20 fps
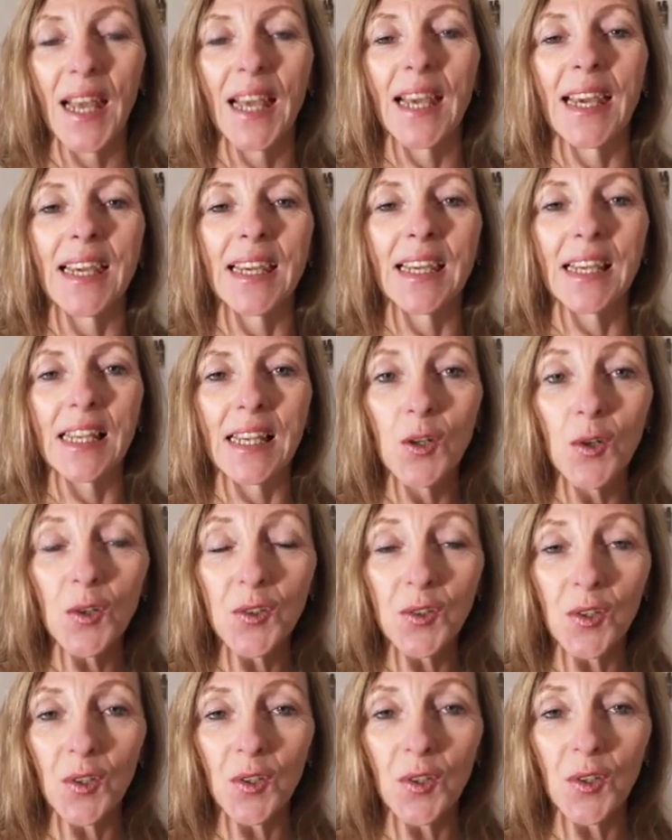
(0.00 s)
Et
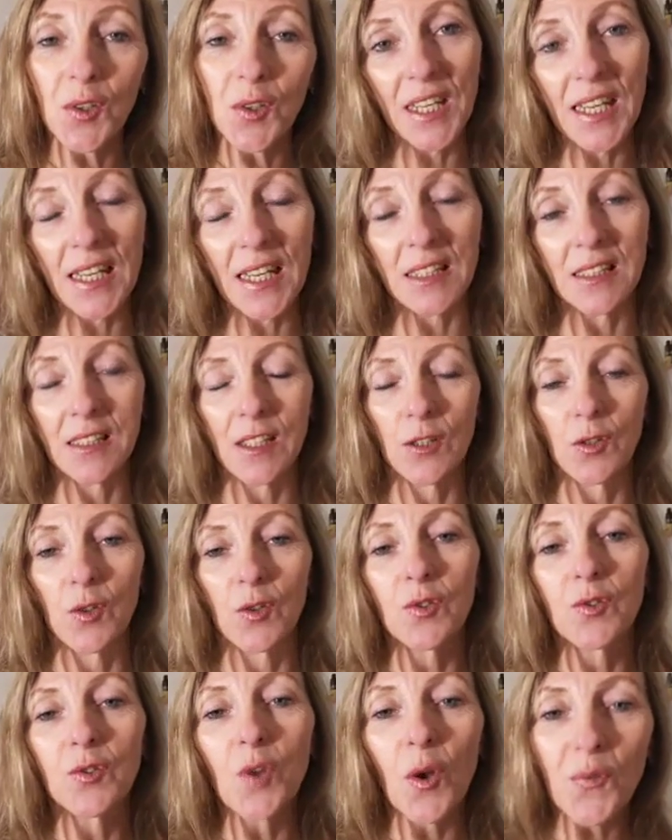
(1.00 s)
l'autre côté, c'est de
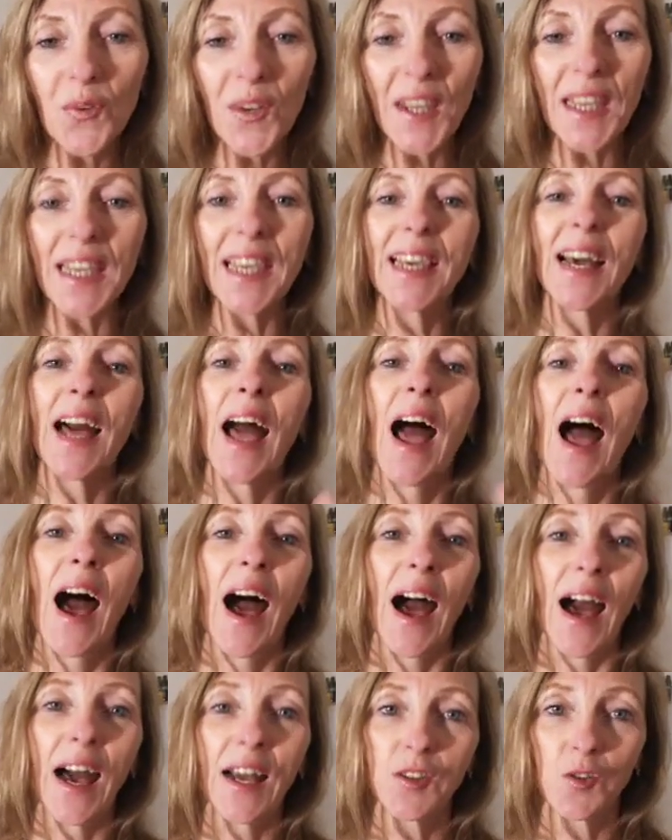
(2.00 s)
t'offrir
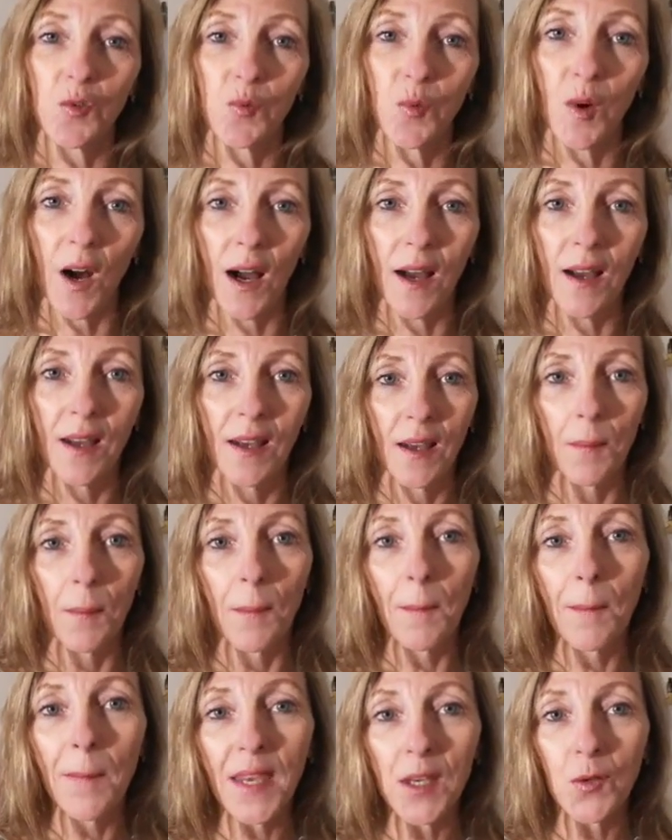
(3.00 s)
à toi
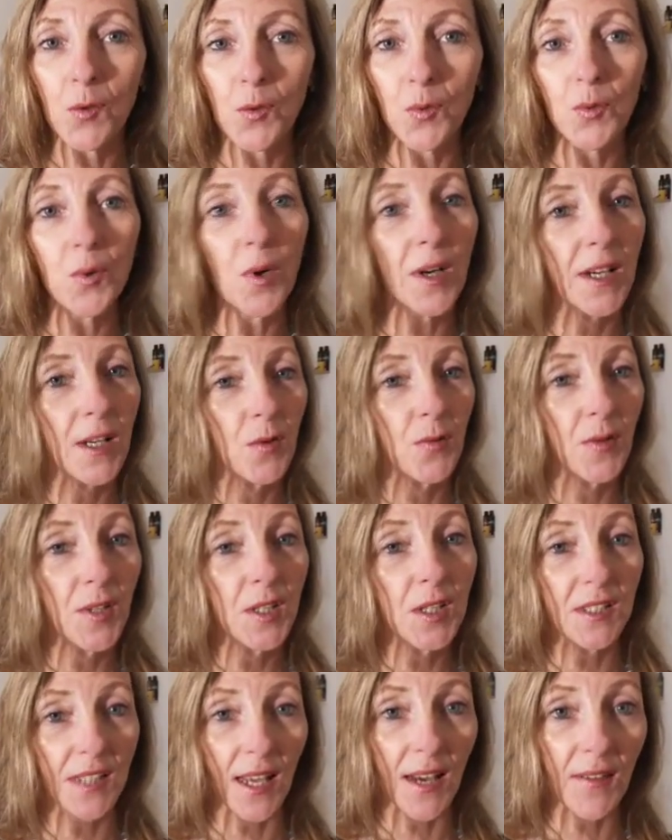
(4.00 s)
mes cours et le
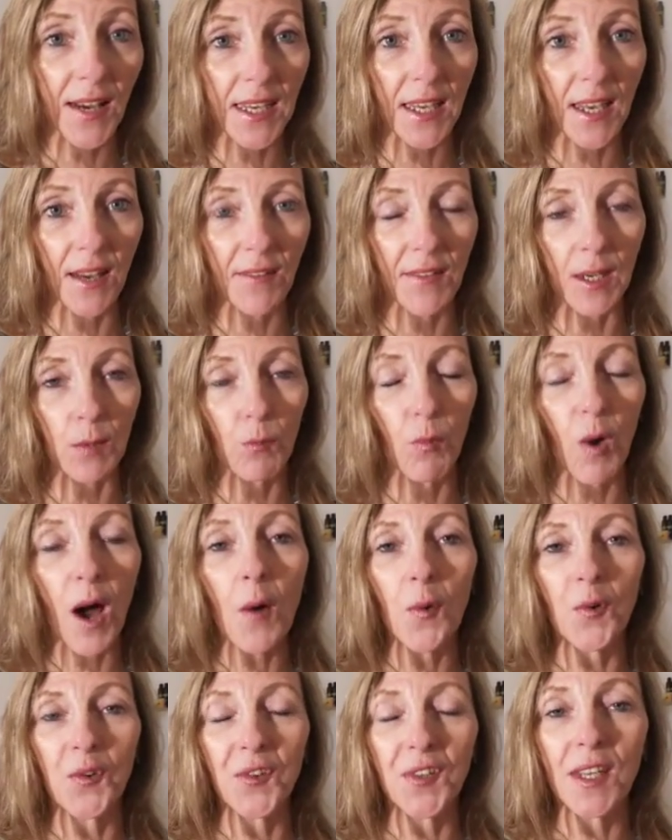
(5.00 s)
fait de travailler avec
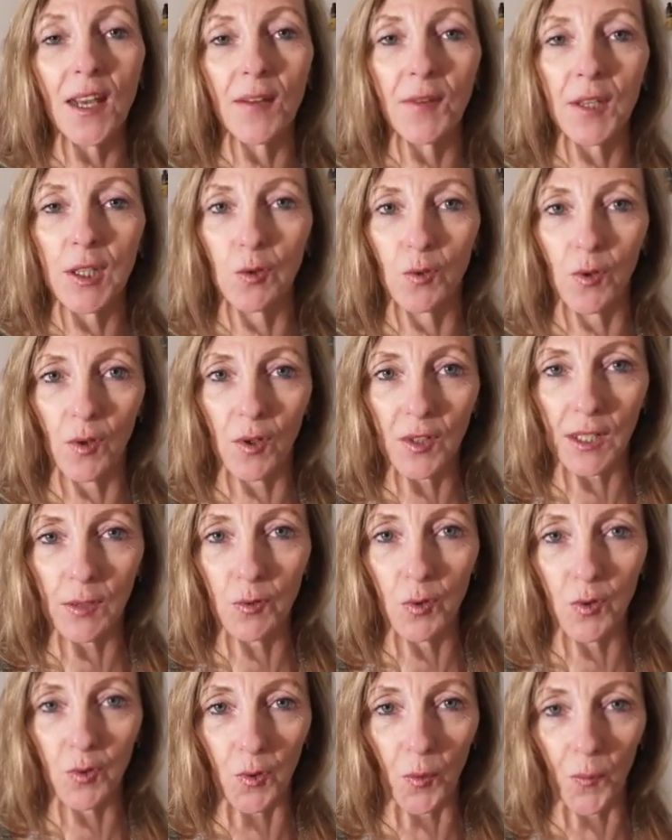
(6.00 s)
moi aussi avec une grande
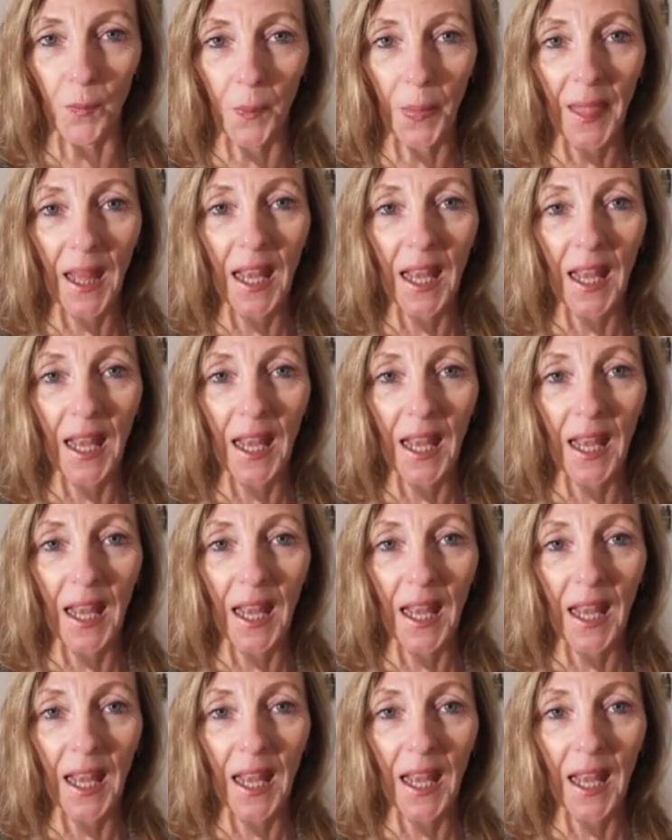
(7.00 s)
réduction.